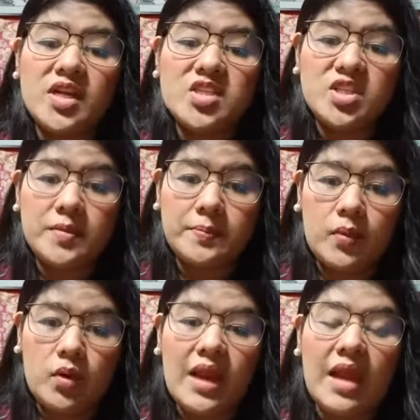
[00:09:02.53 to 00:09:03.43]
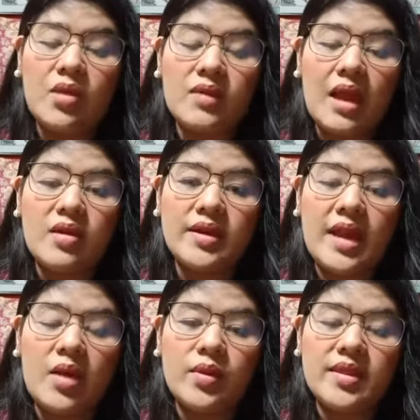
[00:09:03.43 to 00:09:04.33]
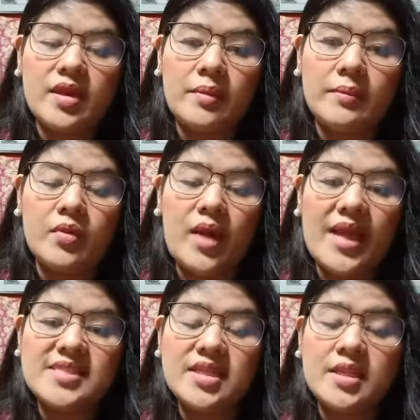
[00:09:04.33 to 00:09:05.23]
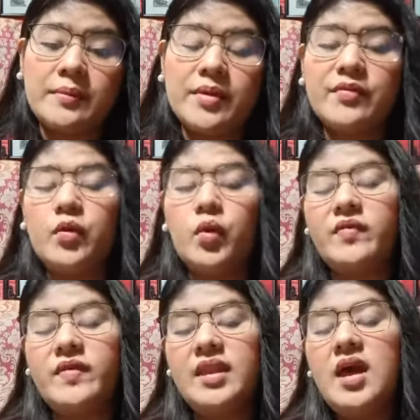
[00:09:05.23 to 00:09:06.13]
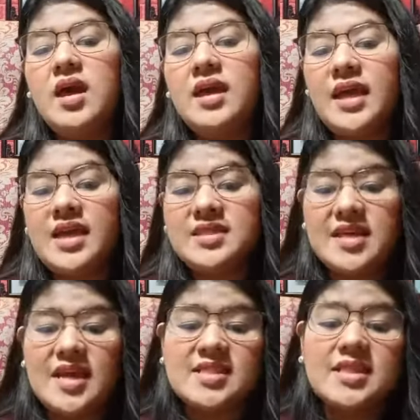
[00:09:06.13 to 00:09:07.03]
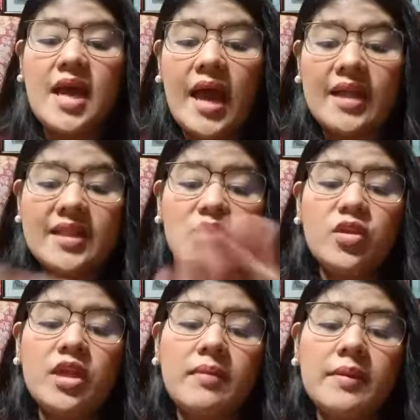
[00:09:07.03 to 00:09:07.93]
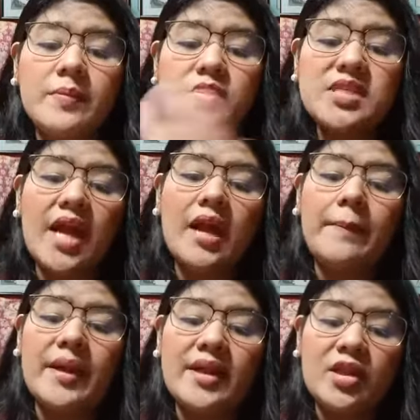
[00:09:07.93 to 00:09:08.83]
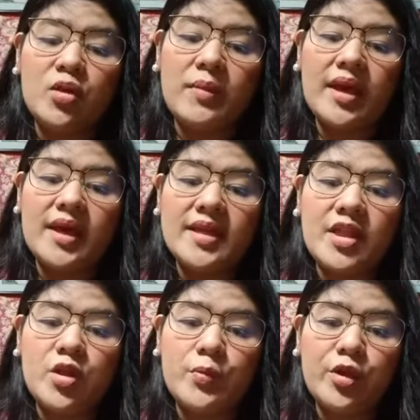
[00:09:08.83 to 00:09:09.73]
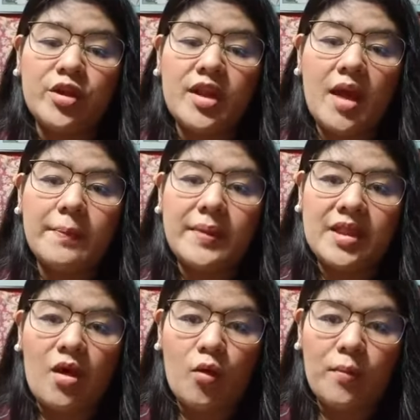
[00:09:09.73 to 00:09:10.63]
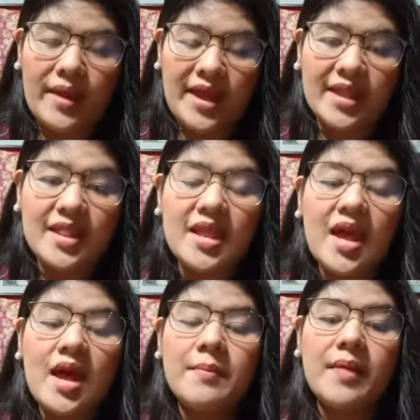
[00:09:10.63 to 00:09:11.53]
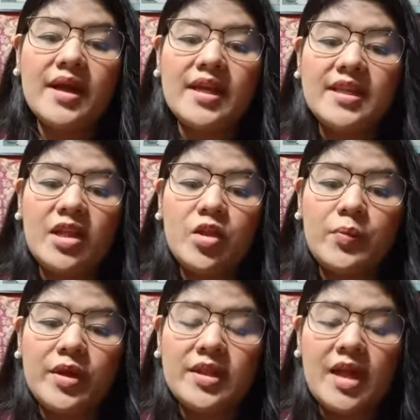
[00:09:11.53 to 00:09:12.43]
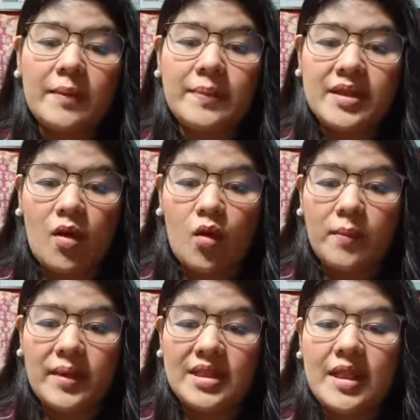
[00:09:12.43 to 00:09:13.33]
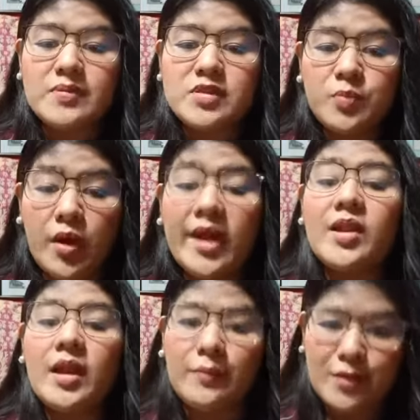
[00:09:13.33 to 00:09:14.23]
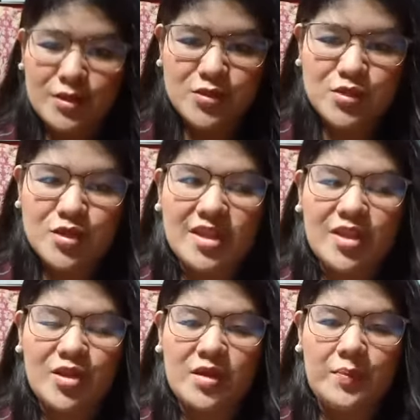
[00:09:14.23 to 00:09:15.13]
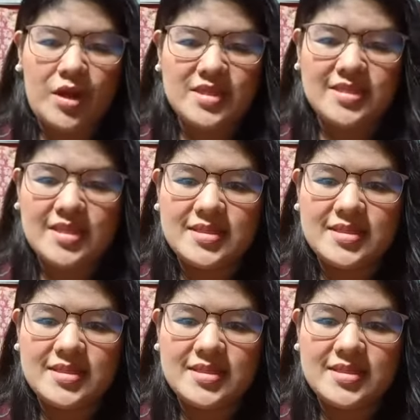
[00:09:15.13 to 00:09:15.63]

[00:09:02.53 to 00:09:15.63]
it po, lalong-lalo na with the num rising number of COVID cases. Andito naman po sa harapan ninyo, makikita nyo po yung nakapin na comment. Makikita nyo po yung nakapin na comment. Tapos po, ayan lang po yung susundin niya na process.